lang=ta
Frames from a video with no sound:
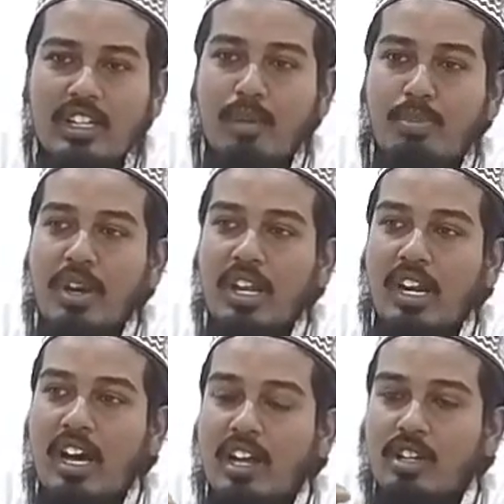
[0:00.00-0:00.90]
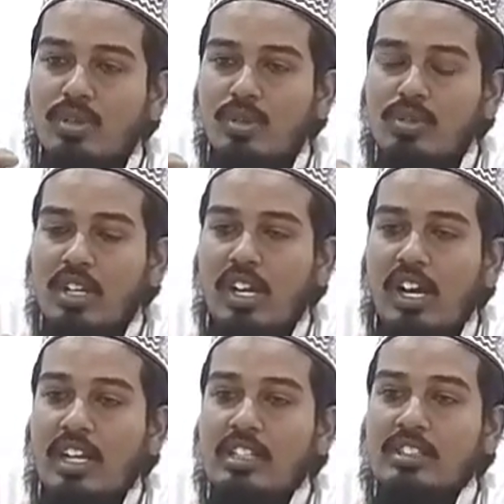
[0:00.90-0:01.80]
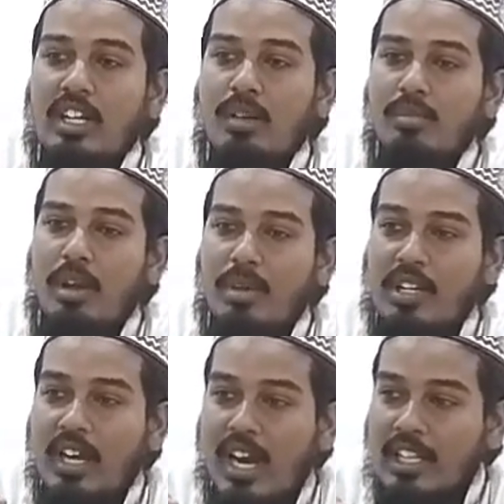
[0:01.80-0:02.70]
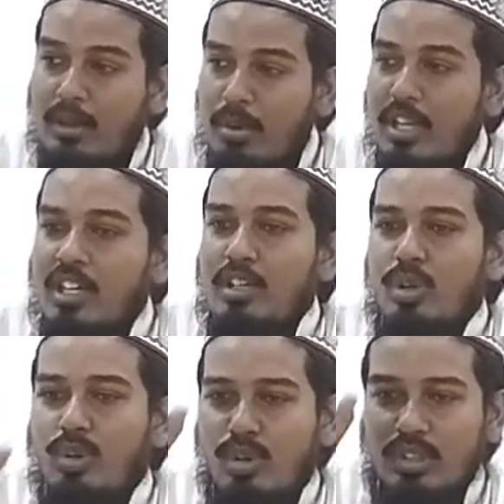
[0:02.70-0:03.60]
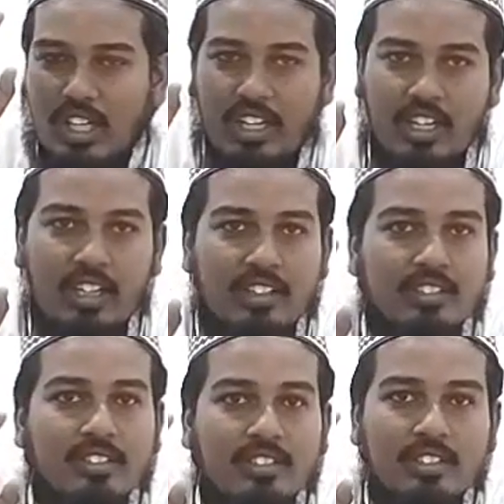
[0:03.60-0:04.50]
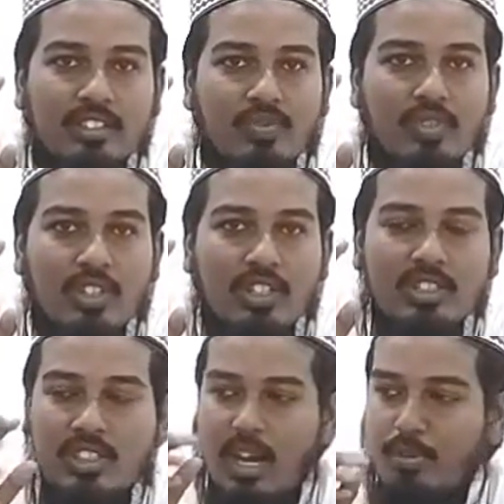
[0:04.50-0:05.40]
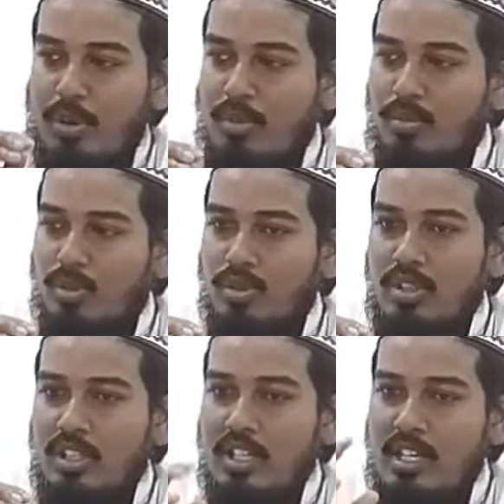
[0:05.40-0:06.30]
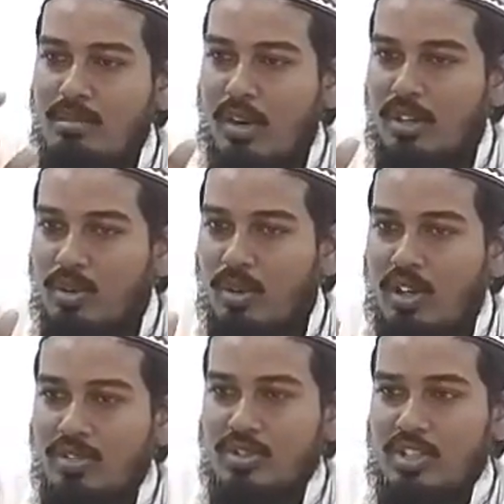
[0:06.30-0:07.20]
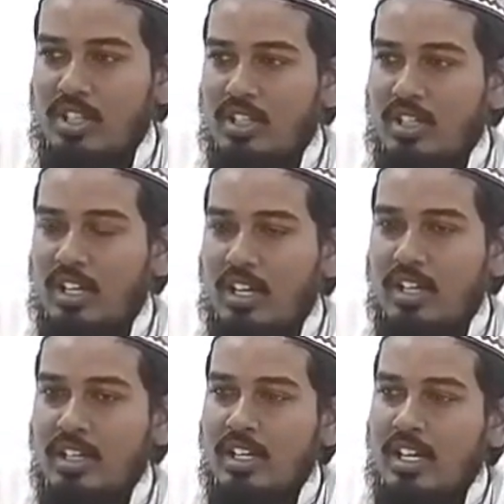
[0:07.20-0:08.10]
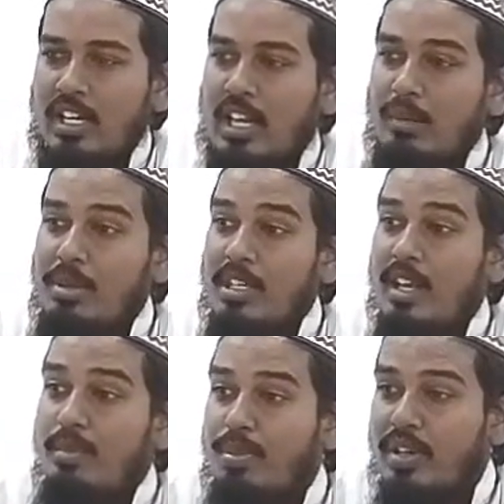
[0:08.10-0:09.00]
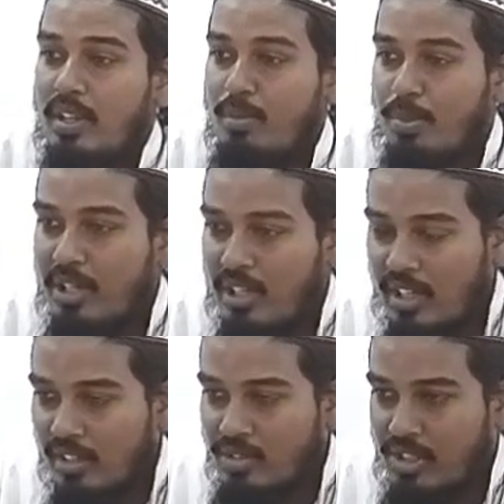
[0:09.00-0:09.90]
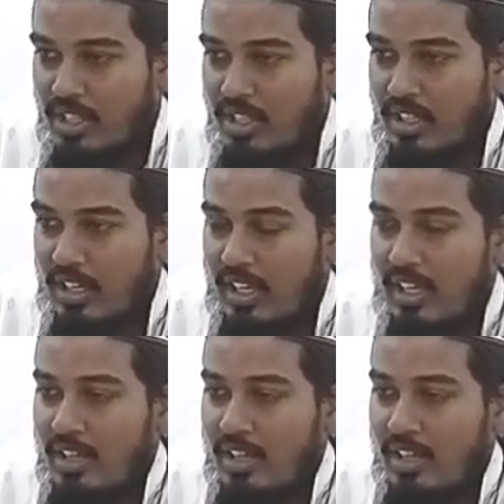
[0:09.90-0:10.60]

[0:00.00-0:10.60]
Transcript: எப்படிலாம் ரசூல் சல்லா செல்லம் நமக்கு அதபை கற்றுக் கொடுத்தார்கள் சாப்பிடும்போது ஈமான் கொள்கிற விஷயத்தில் நபியை பிரியப்படுகின்ற விஷயத்தில்